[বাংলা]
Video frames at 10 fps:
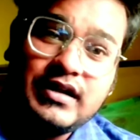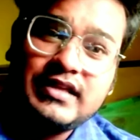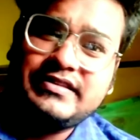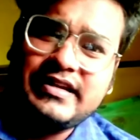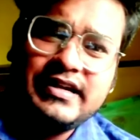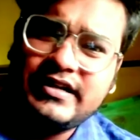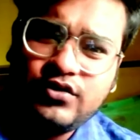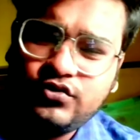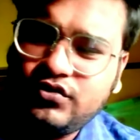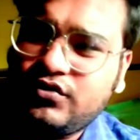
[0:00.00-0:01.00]
না চ্যানেলটা
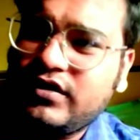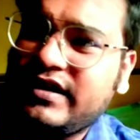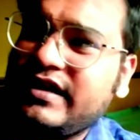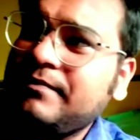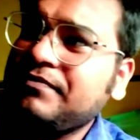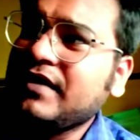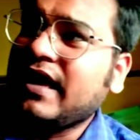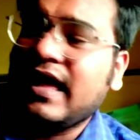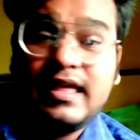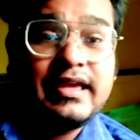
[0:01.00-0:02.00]
নতুন খুলিনি
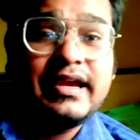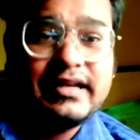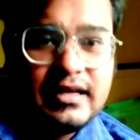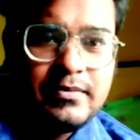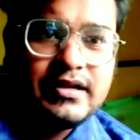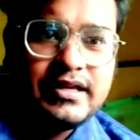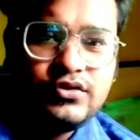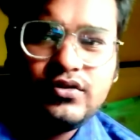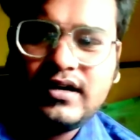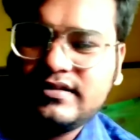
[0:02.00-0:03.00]
হ্যাঁ এটা আমার
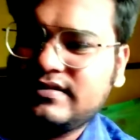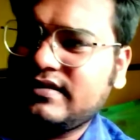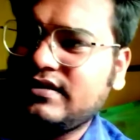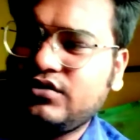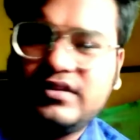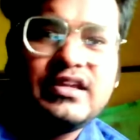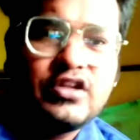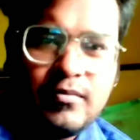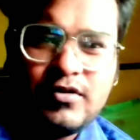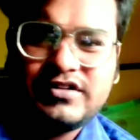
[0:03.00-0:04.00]
কিন্তু গ্যাস তিন
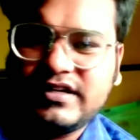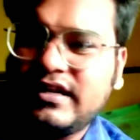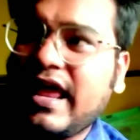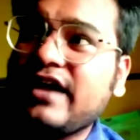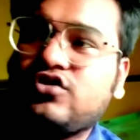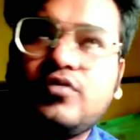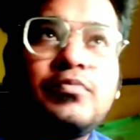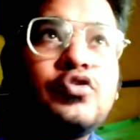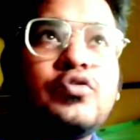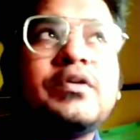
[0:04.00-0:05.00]
নম্বর চ্যানেল একদম
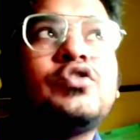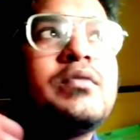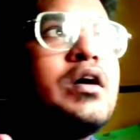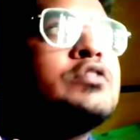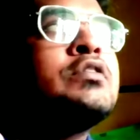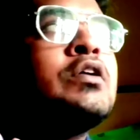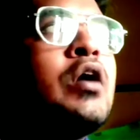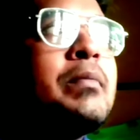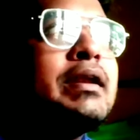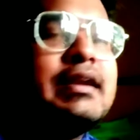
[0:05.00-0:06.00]
প্রথমে তোমরা হয়তো
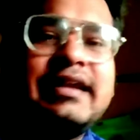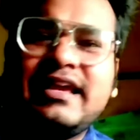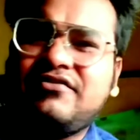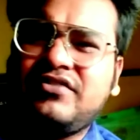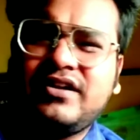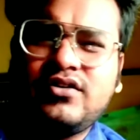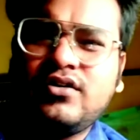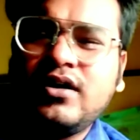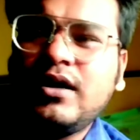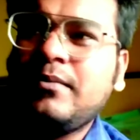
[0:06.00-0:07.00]
জানো আমি একটা টেক ভিডিও
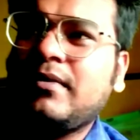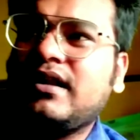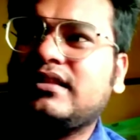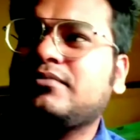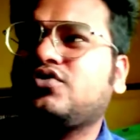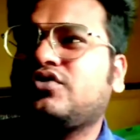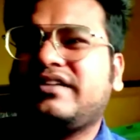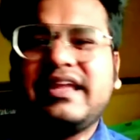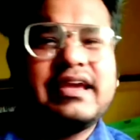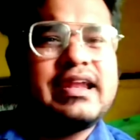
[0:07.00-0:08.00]
বানাতাম তো
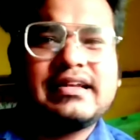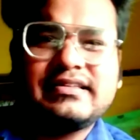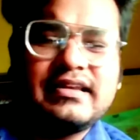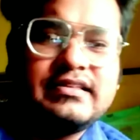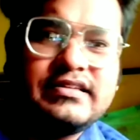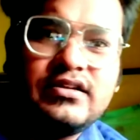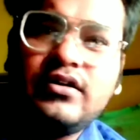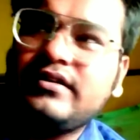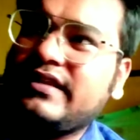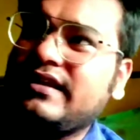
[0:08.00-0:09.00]
টেকের একটা চ্যানেল ছিল
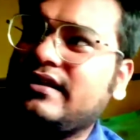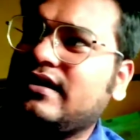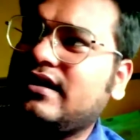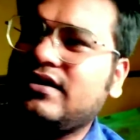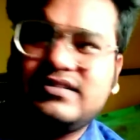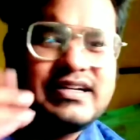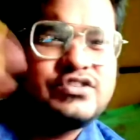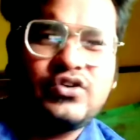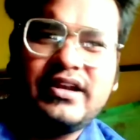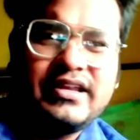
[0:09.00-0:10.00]
দেন
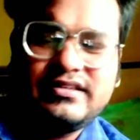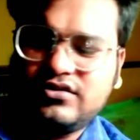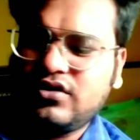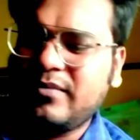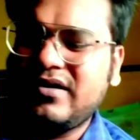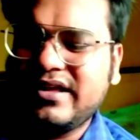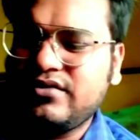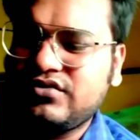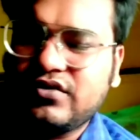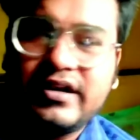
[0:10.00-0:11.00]
সেটা চলেনি যেহেতু আমি ওটা
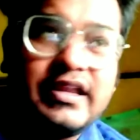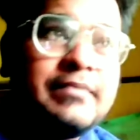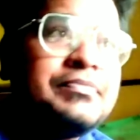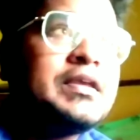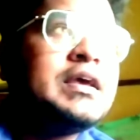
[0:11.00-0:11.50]
ইউজ করিনি